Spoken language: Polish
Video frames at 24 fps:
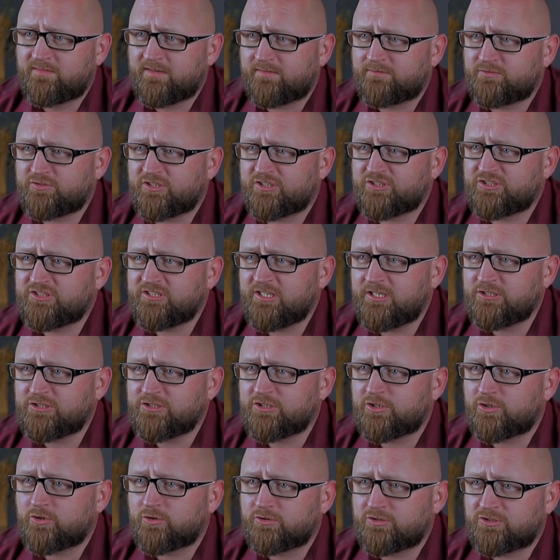We
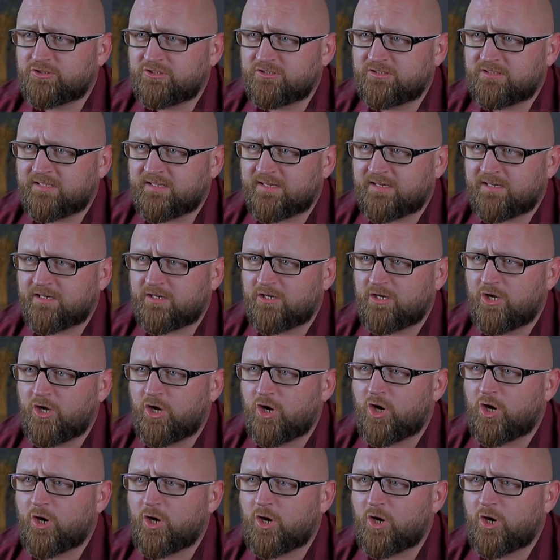wcześniejszych odcinkach